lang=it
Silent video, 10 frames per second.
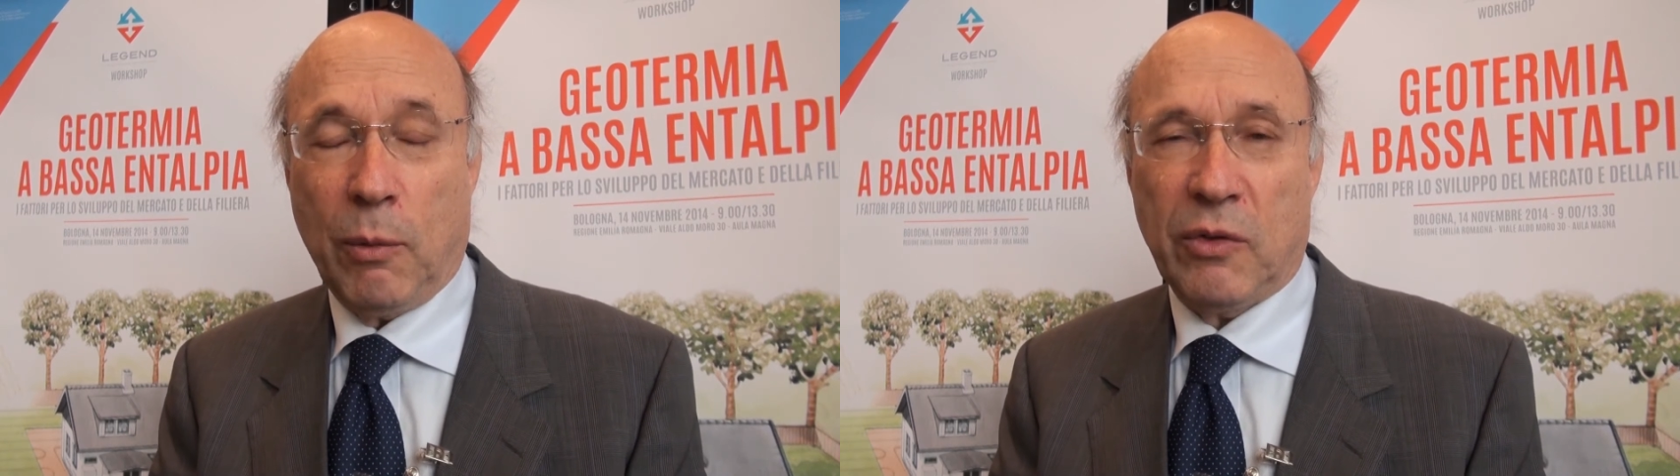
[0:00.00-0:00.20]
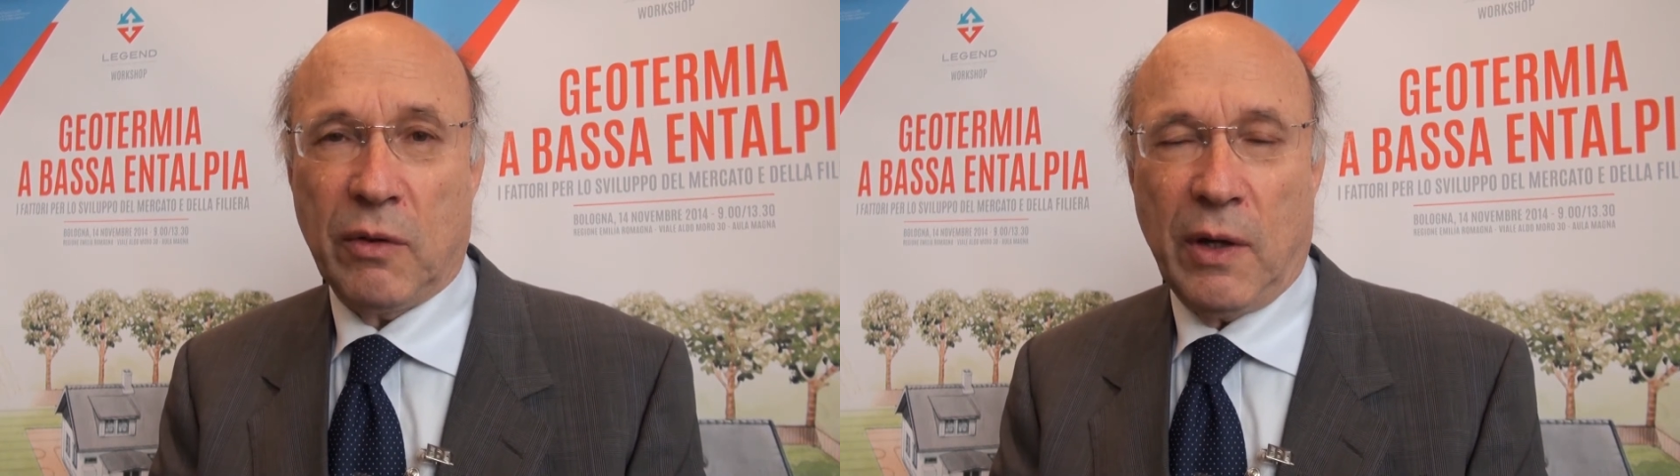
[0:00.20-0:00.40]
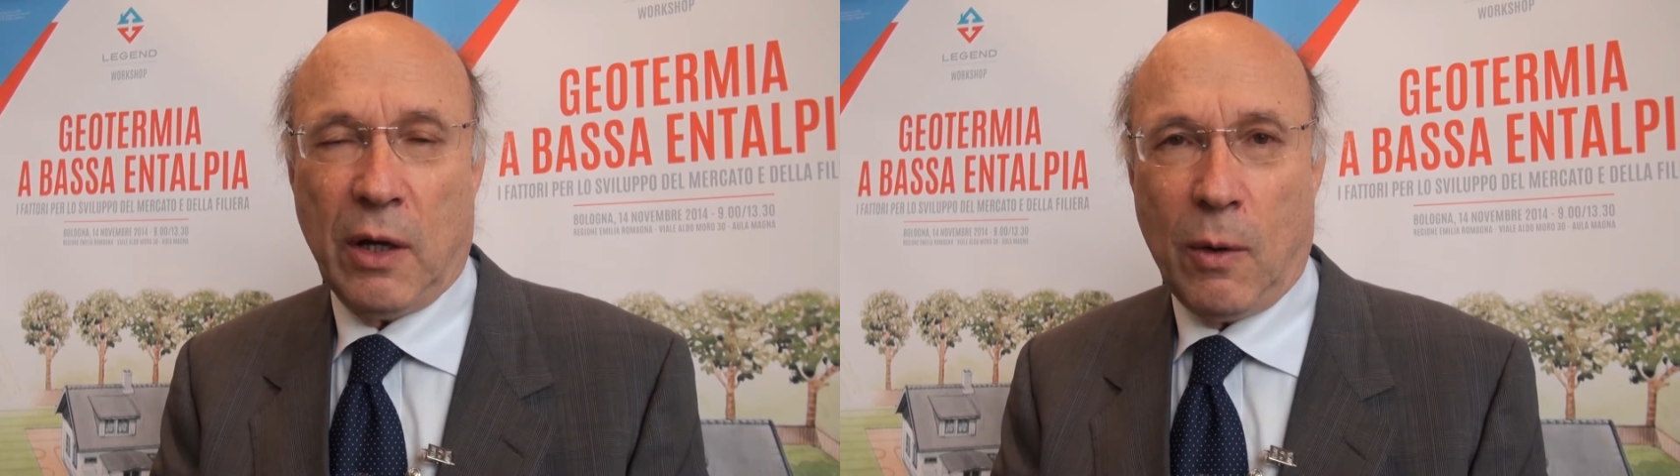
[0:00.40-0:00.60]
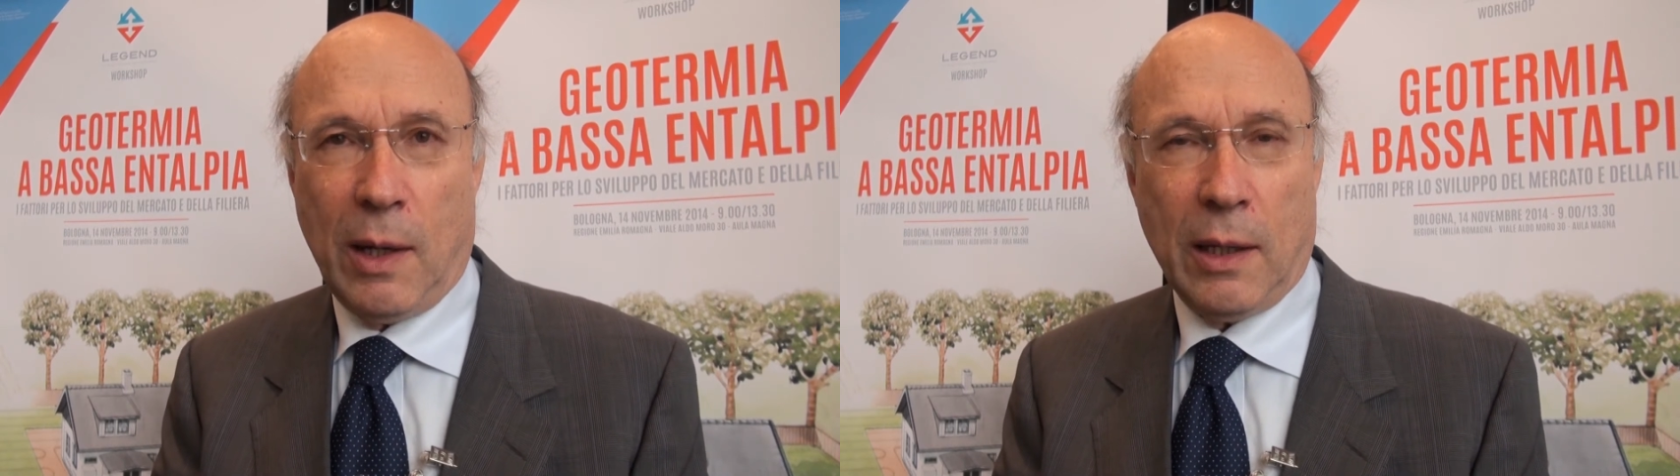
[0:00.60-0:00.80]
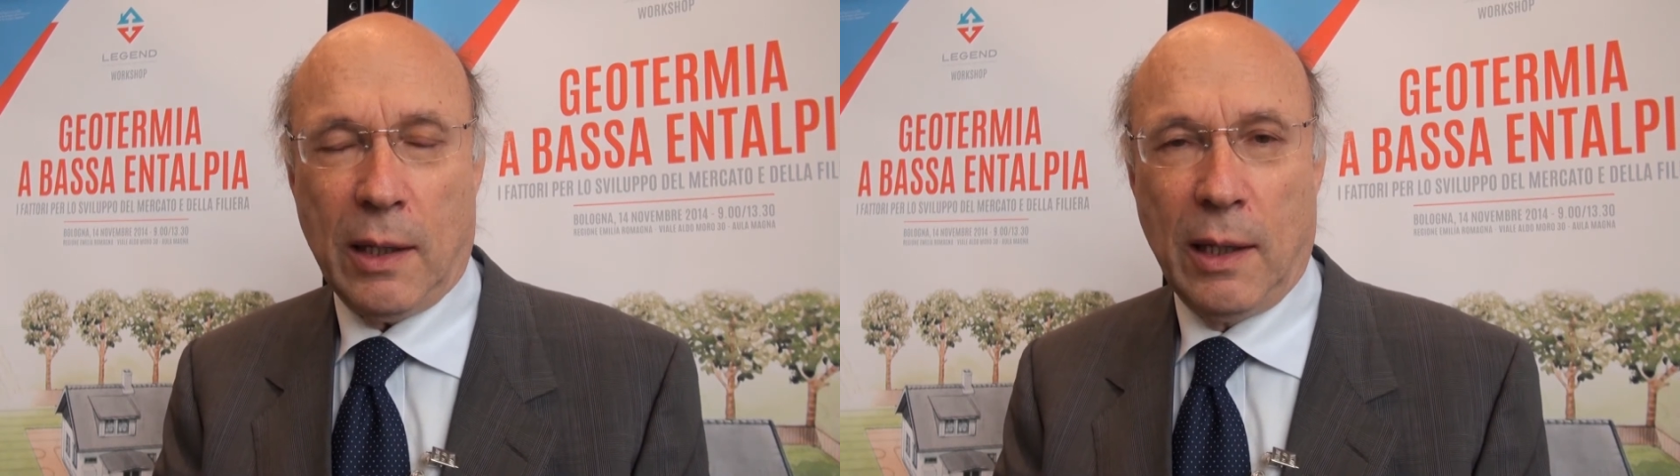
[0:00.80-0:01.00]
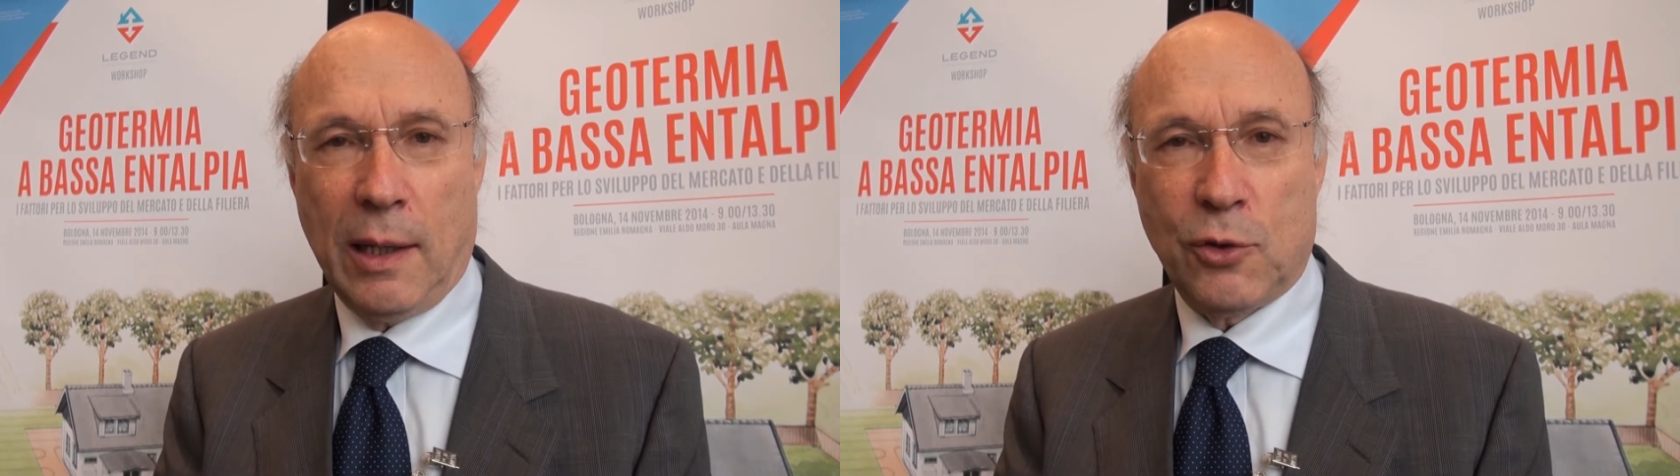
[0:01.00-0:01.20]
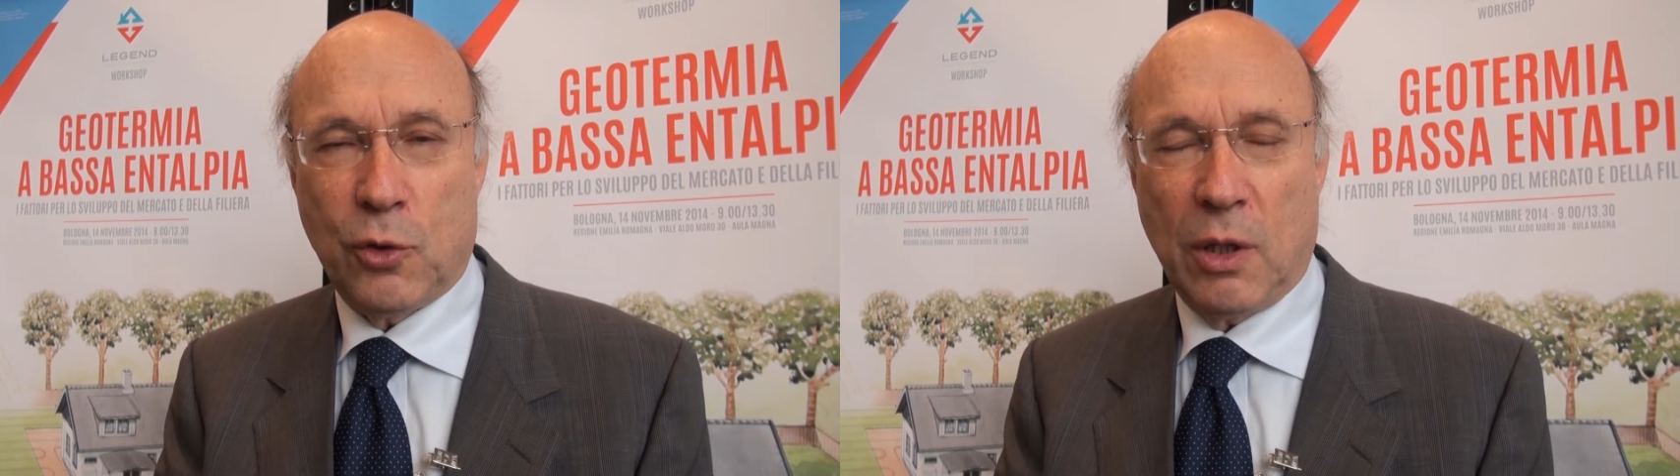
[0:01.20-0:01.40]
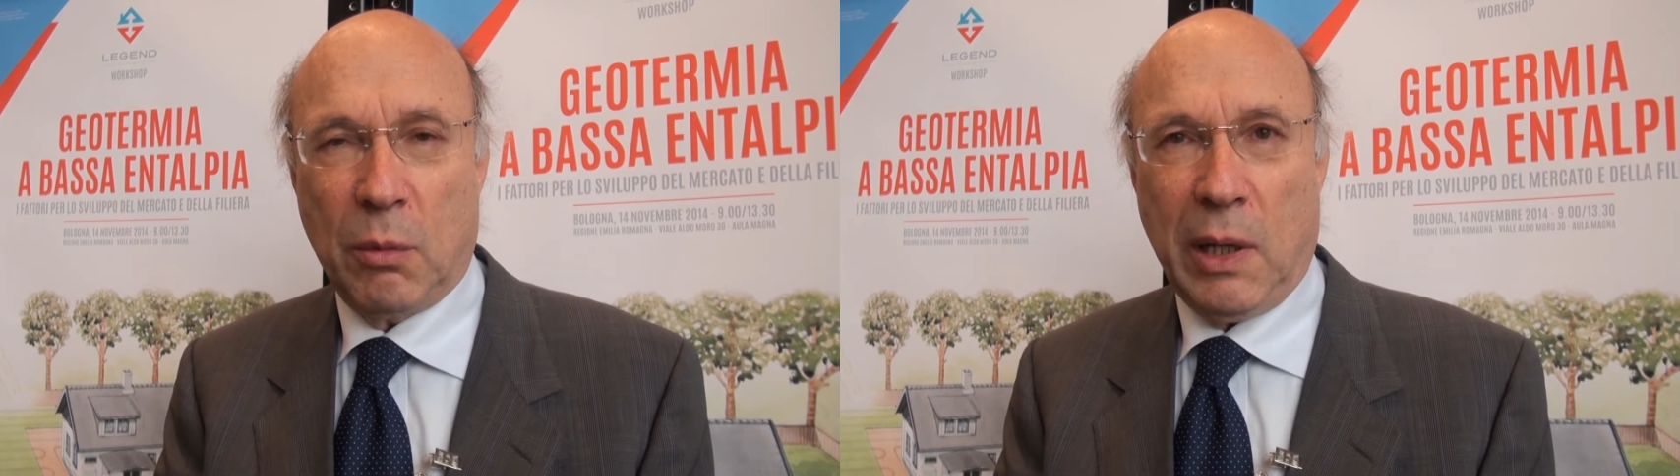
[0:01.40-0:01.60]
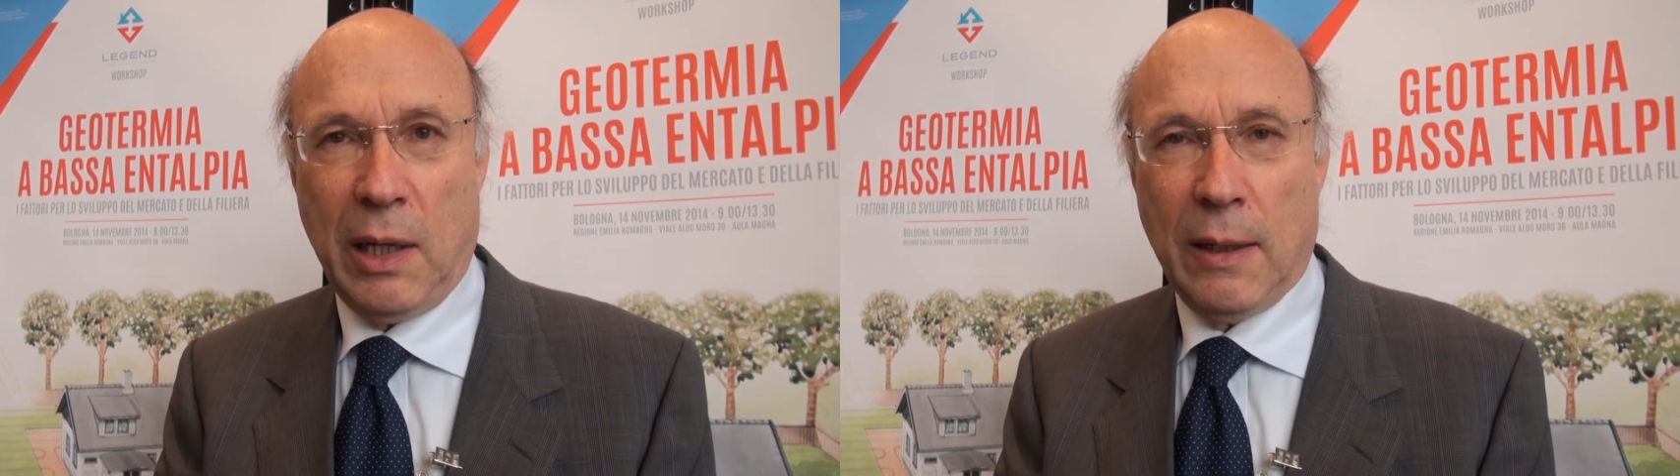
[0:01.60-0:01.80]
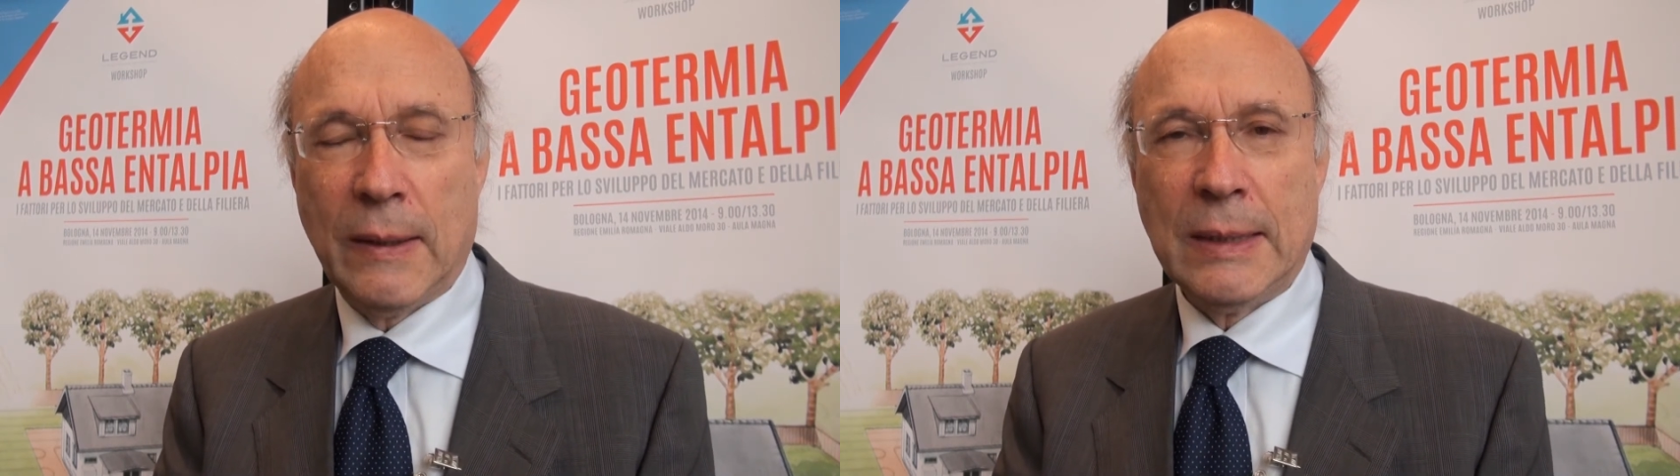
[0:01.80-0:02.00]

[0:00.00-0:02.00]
Questo è vero anche nella geotermia.